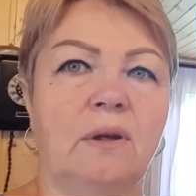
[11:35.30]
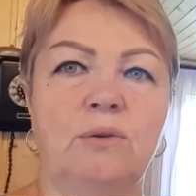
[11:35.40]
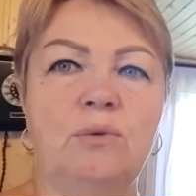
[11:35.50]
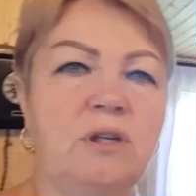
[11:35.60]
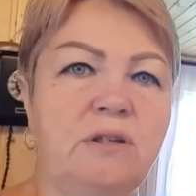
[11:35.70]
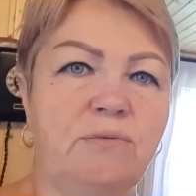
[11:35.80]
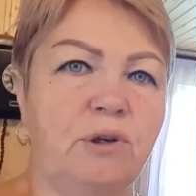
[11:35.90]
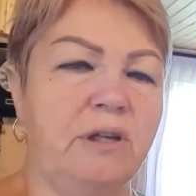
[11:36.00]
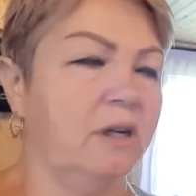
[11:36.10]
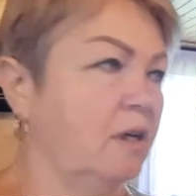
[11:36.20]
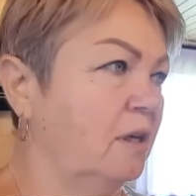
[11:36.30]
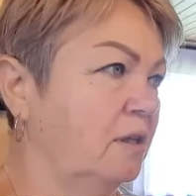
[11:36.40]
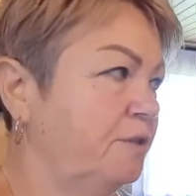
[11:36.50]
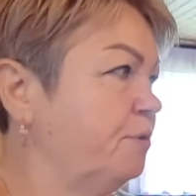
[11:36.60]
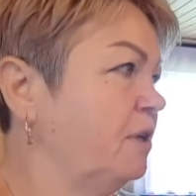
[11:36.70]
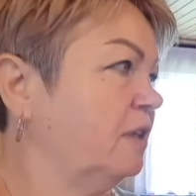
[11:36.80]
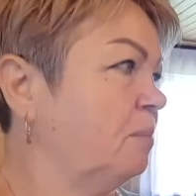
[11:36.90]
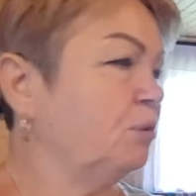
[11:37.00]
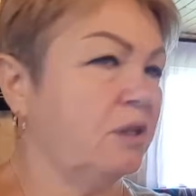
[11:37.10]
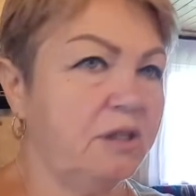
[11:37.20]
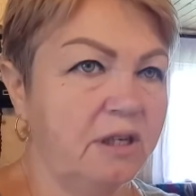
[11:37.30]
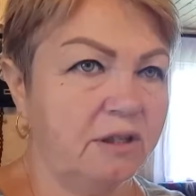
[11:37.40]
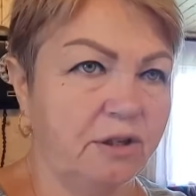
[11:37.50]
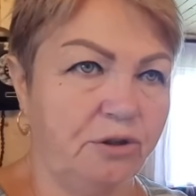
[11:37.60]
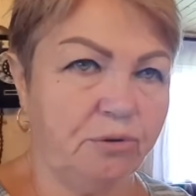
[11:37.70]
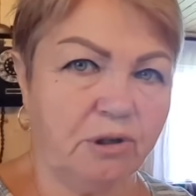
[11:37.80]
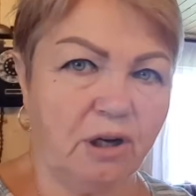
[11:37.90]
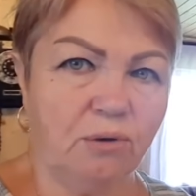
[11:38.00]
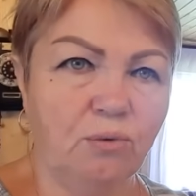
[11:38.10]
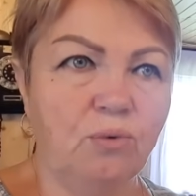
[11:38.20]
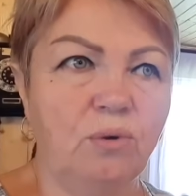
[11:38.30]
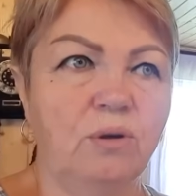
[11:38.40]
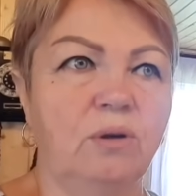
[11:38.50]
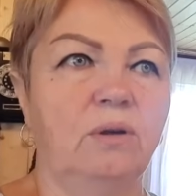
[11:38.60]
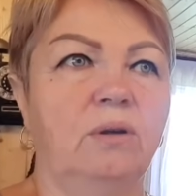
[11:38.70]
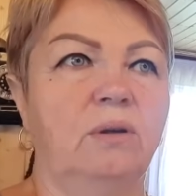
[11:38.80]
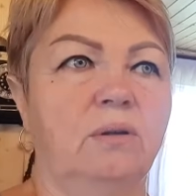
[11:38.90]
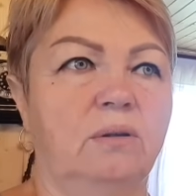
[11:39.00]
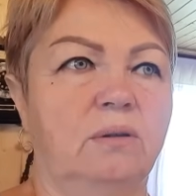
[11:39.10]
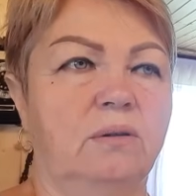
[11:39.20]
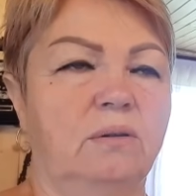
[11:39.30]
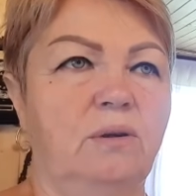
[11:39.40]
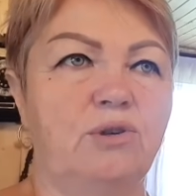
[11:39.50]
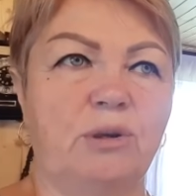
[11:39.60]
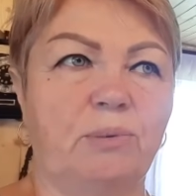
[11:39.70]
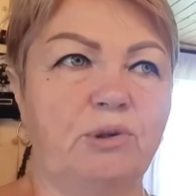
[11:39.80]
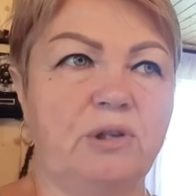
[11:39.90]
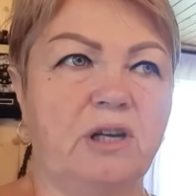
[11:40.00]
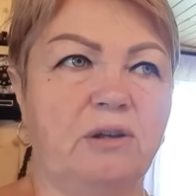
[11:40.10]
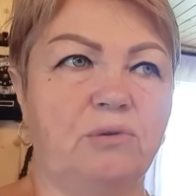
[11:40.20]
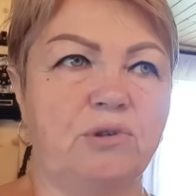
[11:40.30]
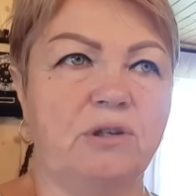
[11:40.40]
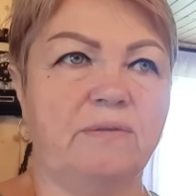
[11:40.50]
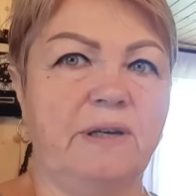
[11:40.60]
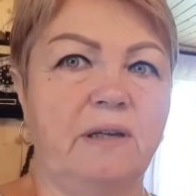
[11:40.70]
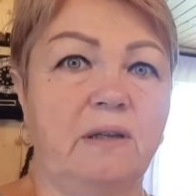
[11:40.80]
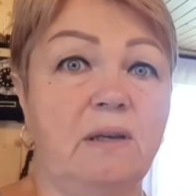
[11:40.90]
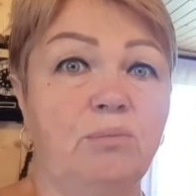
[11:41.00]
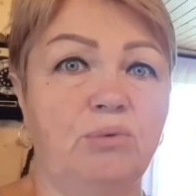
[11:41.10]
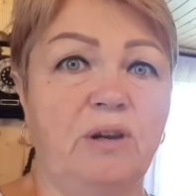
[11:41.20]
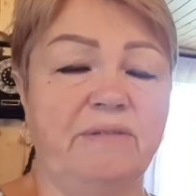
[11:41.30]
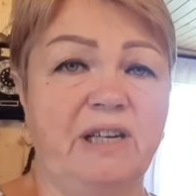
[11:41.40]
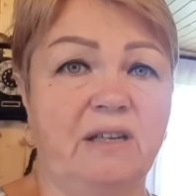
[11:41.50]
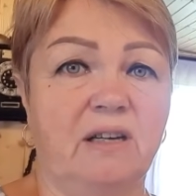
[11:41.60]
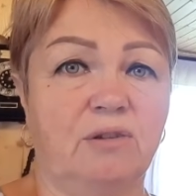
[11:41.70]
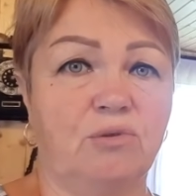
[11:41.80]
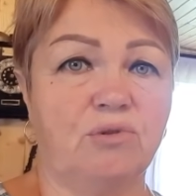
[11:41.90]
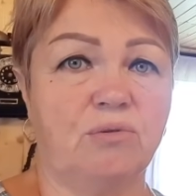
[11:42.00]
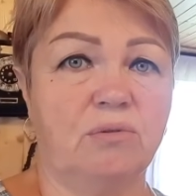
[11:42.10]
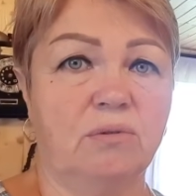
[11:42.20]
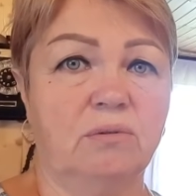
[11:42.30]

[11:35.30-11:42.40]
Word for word: Но не сегодня. Сегодня там у нас есть еще рагу. Леша просит картошки сварить. Не буду я варить картошку.